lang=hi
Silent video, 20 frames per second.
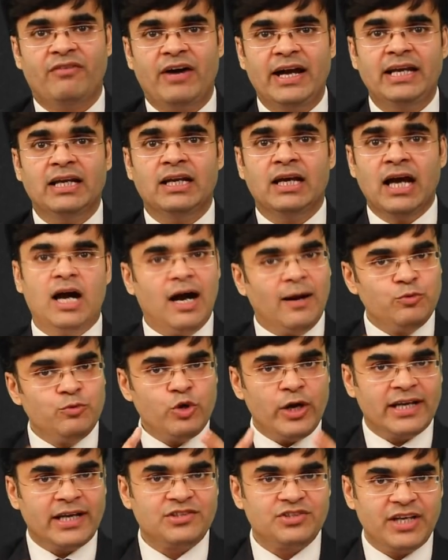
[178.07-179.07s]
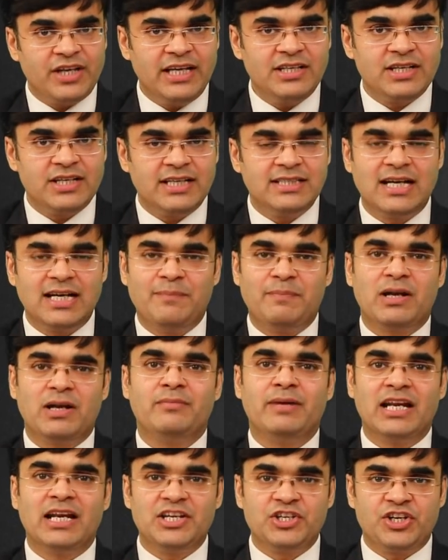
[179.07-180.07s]
फाइन अब जो एक्सचेंज है जहाँ
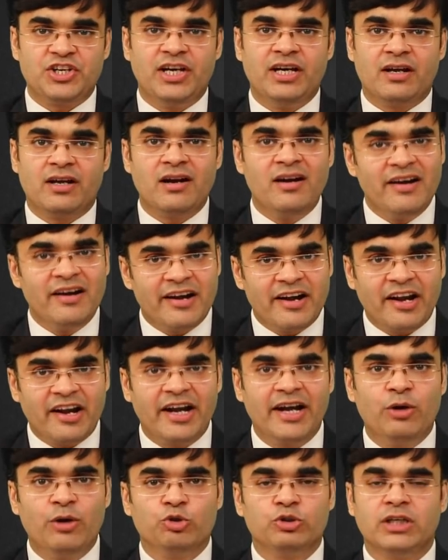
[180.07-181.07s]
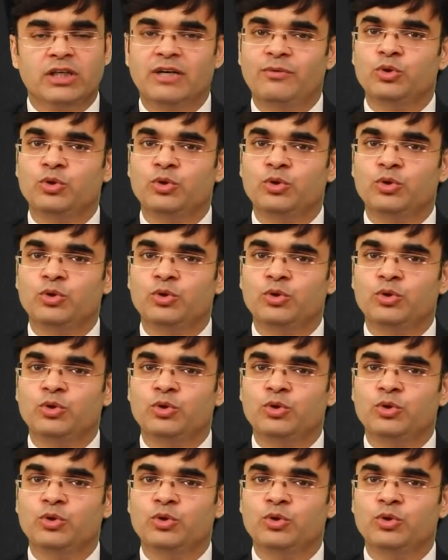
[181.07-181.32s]
पर हमारे शेयर ट्रेड होते